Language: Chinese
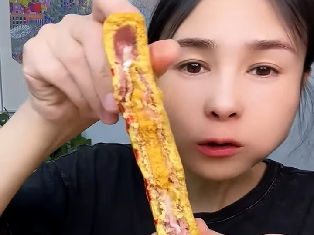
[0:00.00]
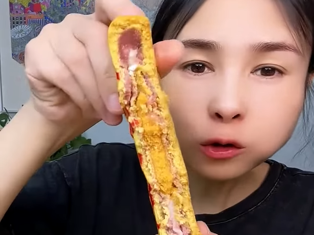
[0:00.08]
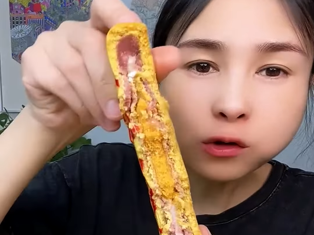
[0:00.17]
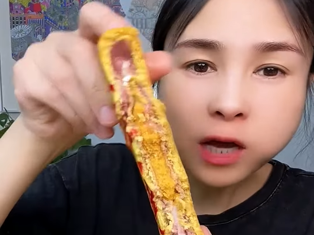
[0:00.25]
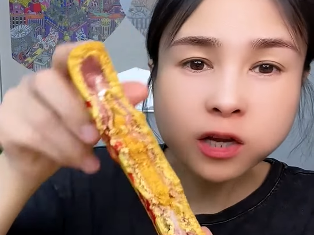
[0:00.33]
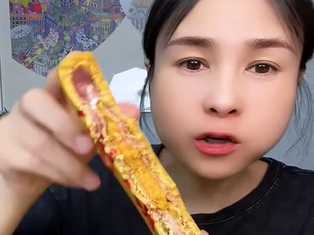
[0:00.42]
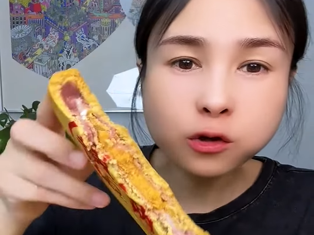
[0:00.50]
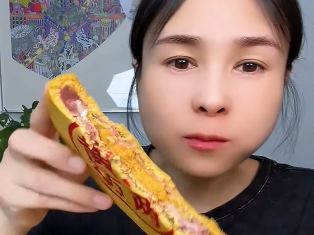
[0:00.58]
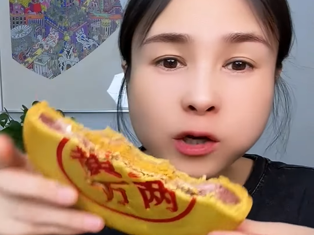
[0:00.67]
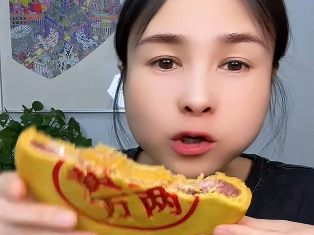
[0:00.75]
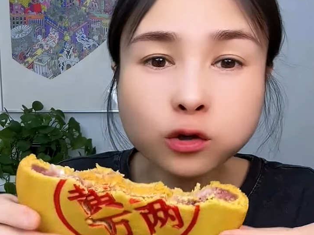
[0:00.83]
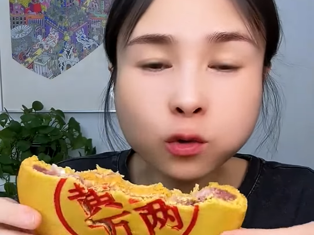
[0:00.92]
去年一直都
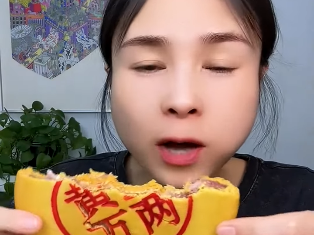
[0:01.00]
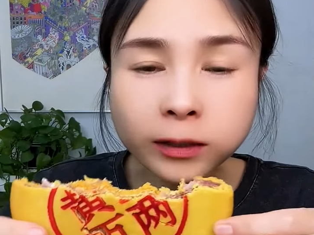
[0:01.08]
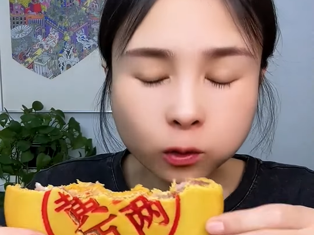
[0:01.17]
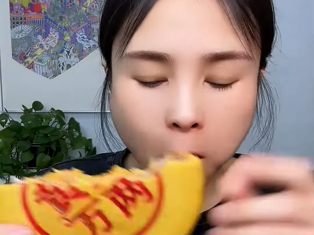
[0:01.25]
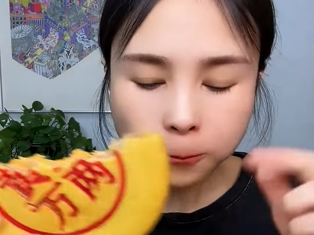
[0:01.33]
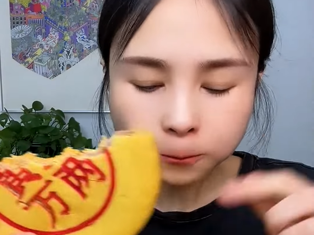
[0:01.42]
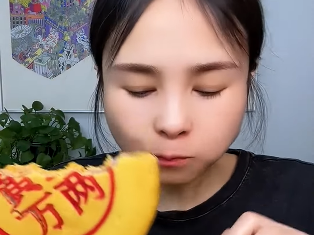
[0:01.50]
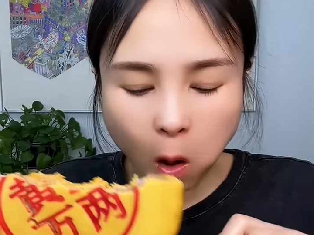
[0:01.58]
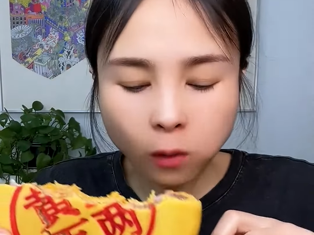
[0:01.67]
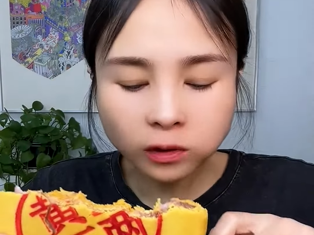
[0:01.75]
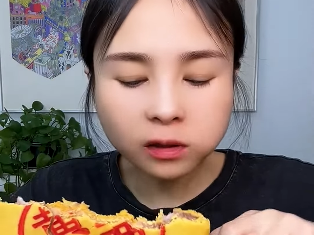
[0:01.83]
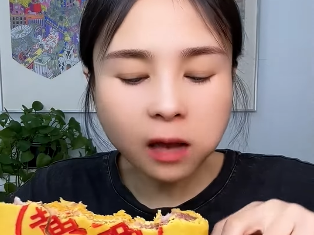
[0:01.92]
卖十九块九的，然
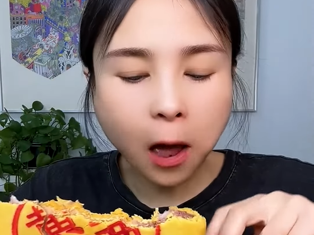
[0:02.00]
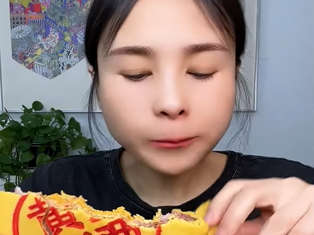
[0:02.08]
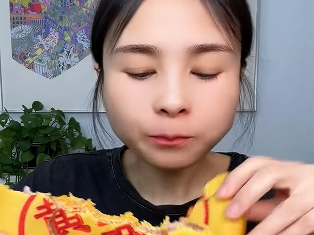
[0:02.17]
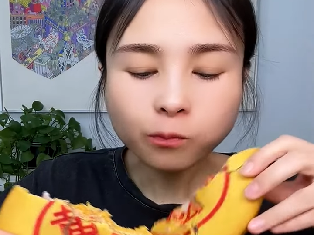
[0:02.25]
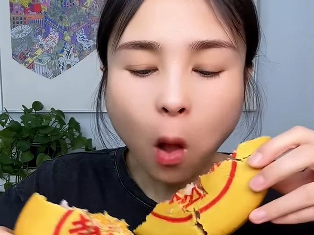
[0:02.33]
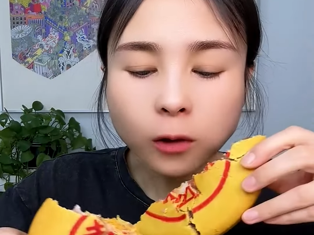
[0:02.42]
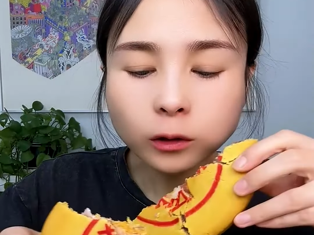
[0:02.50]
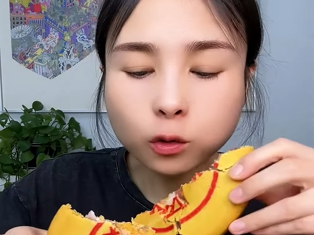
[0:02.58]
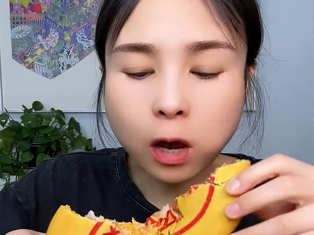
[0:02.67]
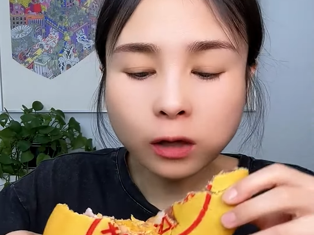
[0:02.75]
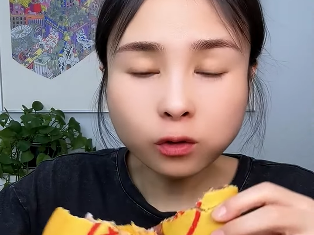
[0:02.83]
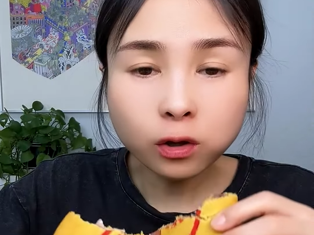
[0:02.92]
后今年又
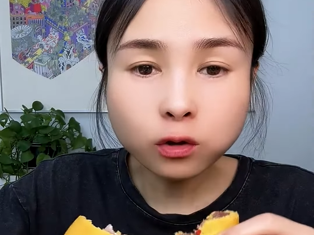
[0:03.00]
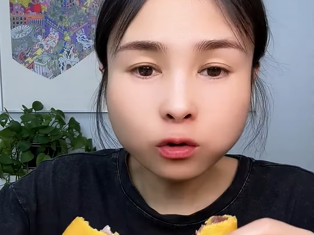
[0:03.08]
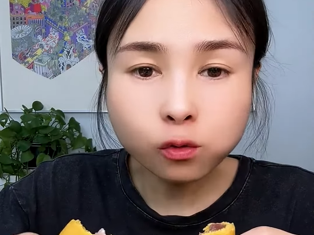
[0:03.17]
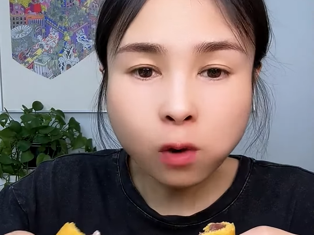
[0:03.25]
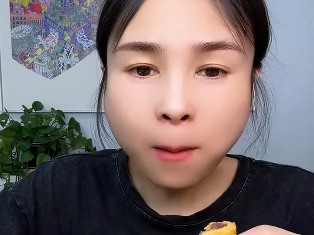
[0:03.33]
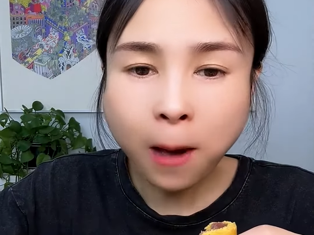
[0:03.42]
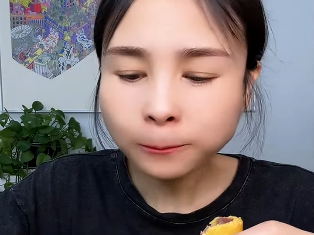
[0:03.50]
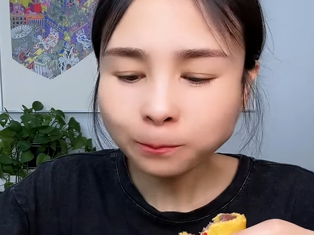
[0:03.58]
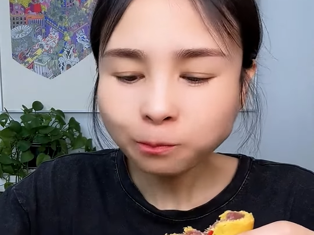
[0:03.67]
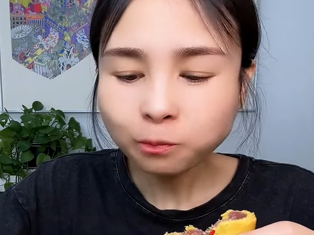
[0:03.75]
卷，卷到十五块八。